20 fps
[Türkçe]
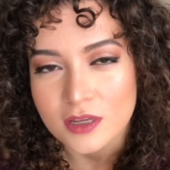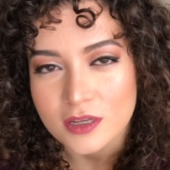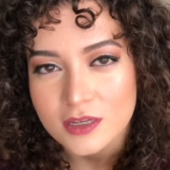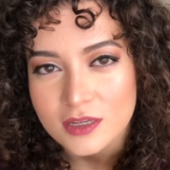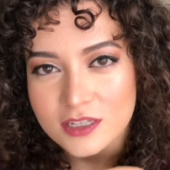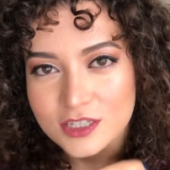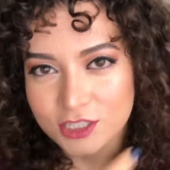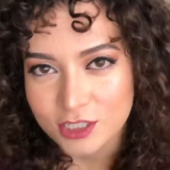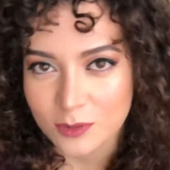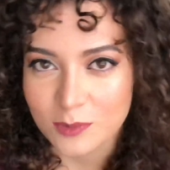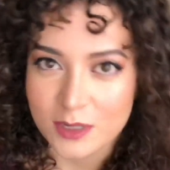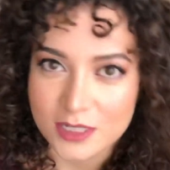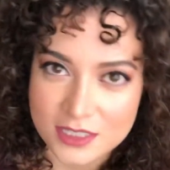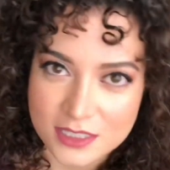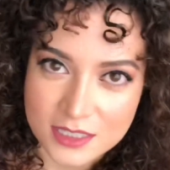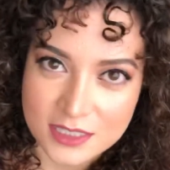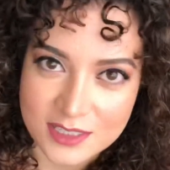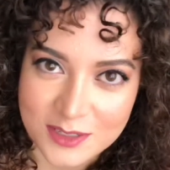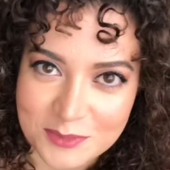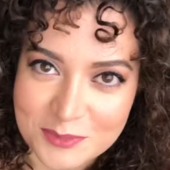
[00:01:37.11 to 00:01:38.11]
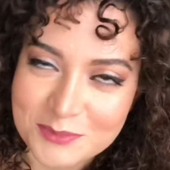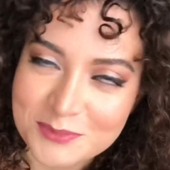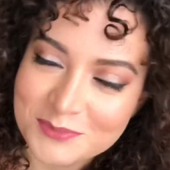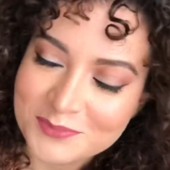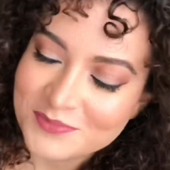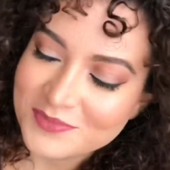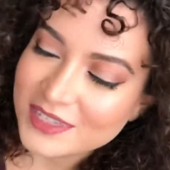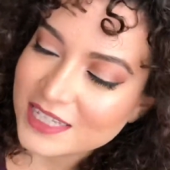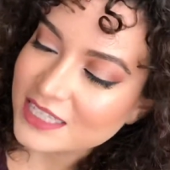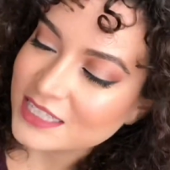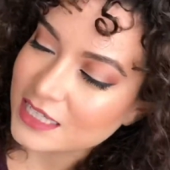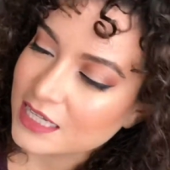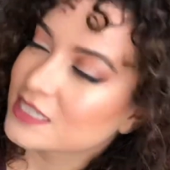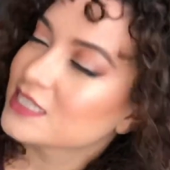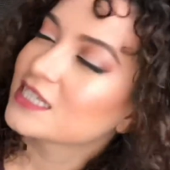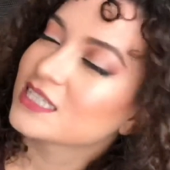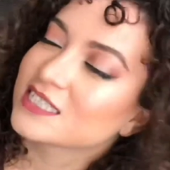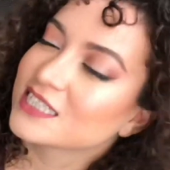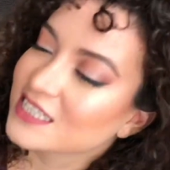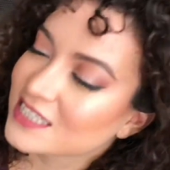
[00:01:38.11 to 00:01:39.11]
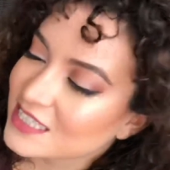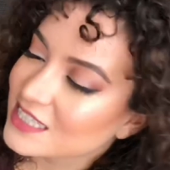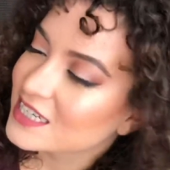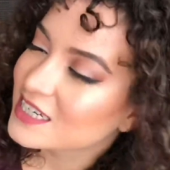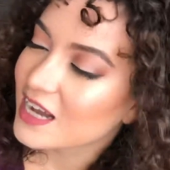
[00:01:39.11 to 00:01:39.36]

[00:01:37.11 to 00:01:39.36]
e, işe başladım. Şak şak şak.